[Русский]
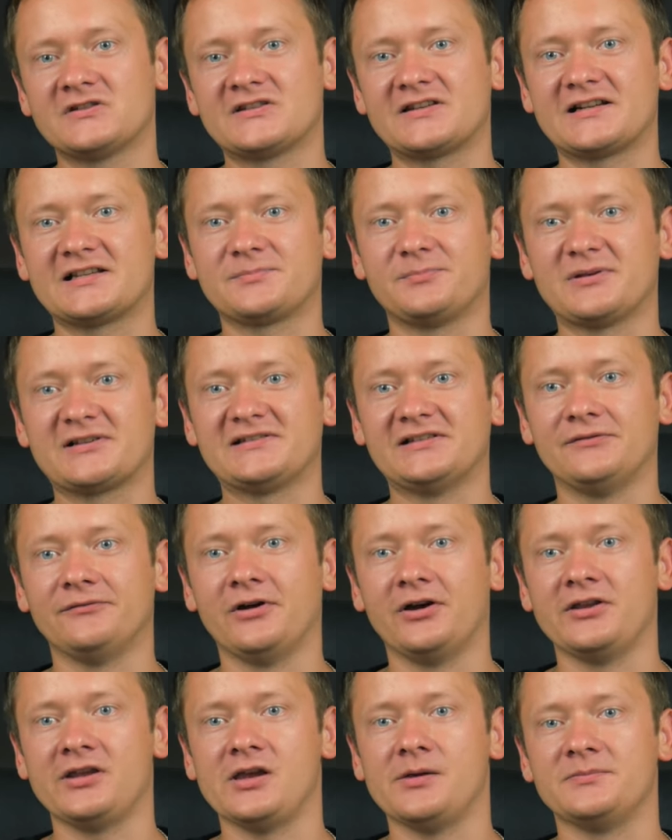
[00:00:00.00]
с
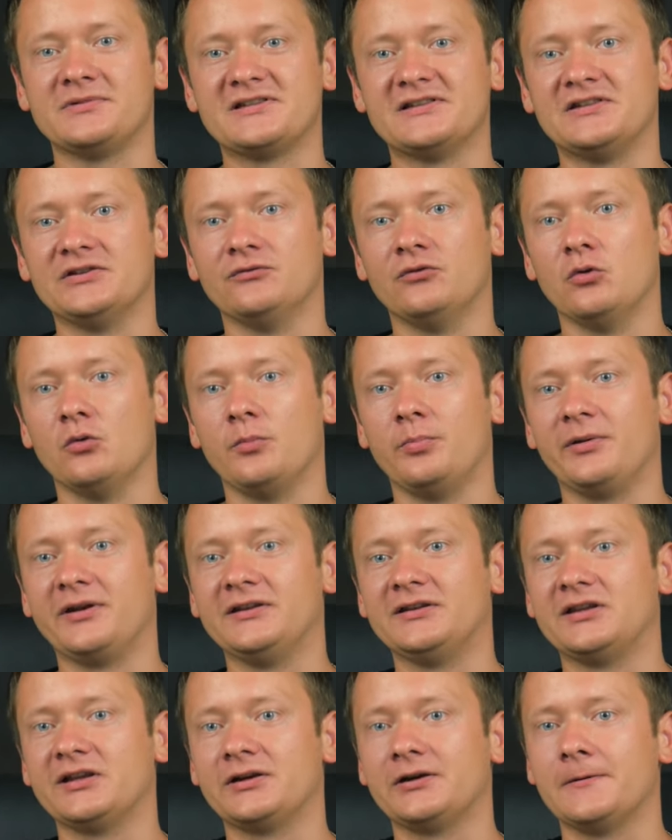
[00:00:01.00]
распознаванием сетевого
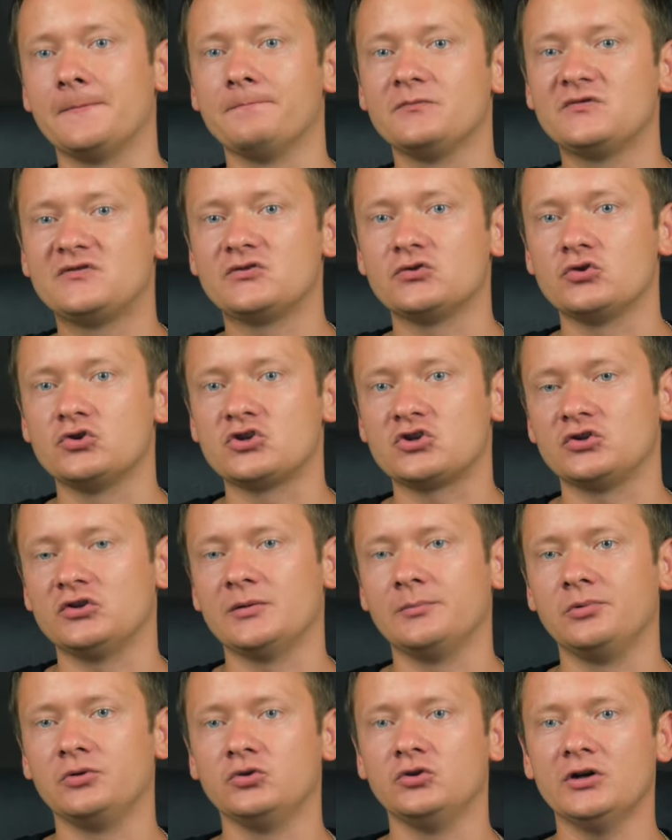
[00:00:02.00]
принтера все еще
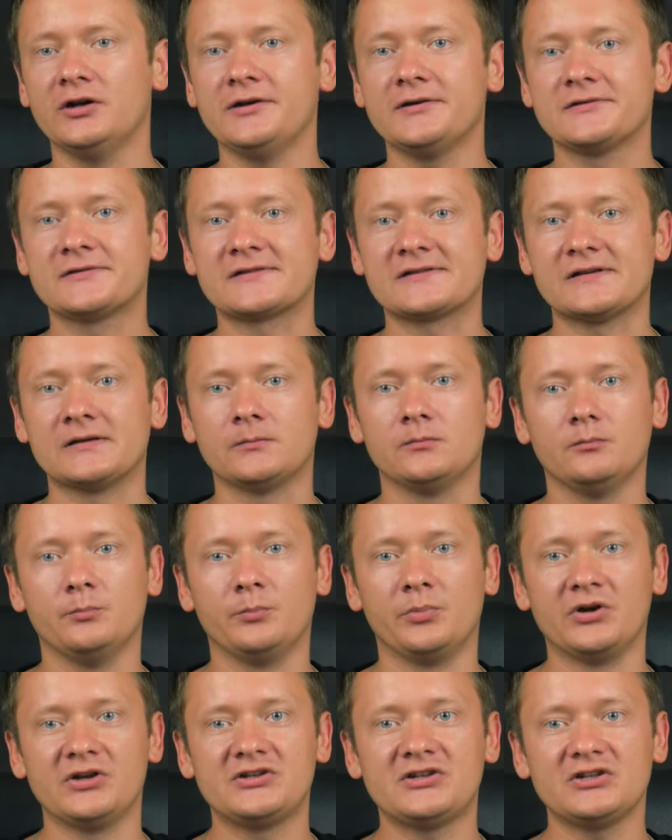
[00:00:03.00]
наблюдаются.
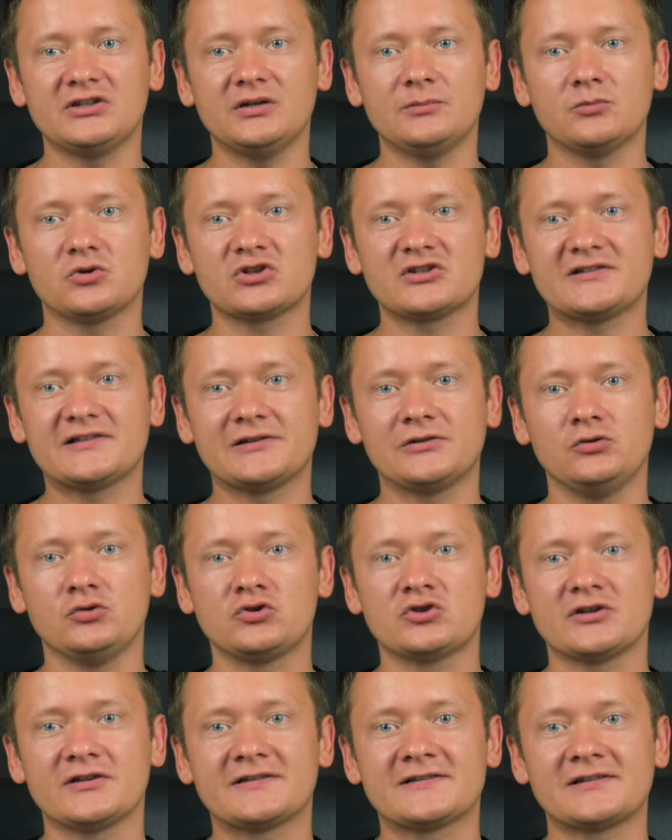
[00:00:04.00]
Причина может
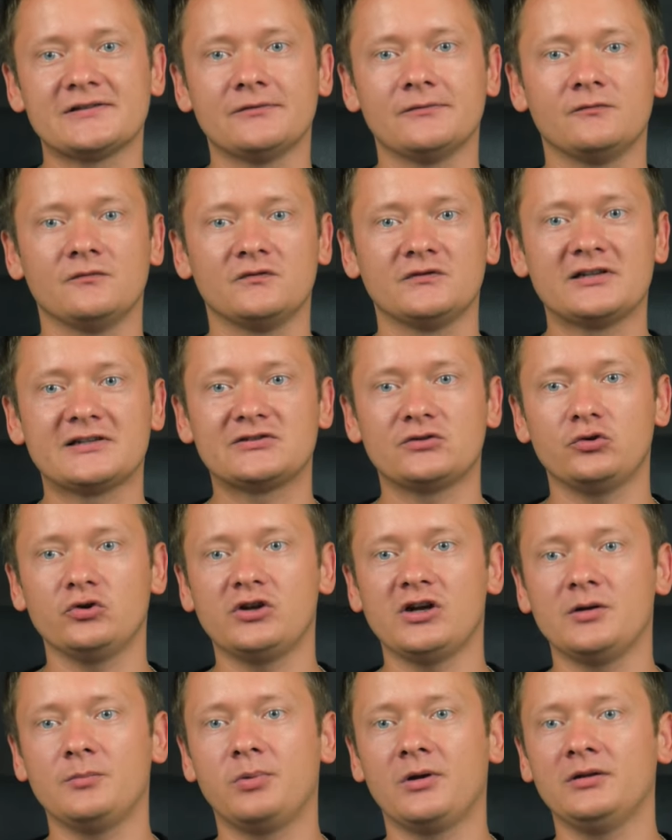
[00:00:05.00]
заключаться в
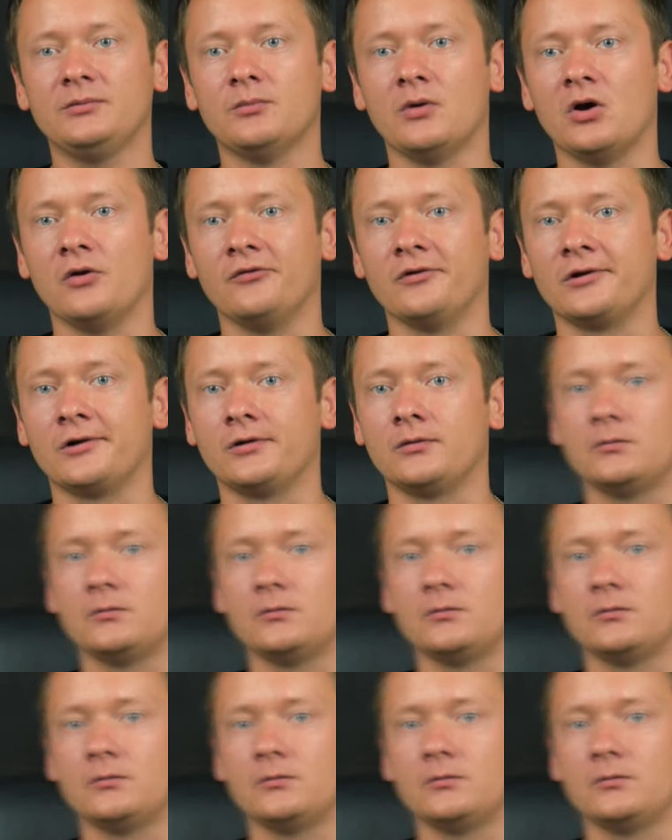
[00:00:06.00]
настройках брандмауэра.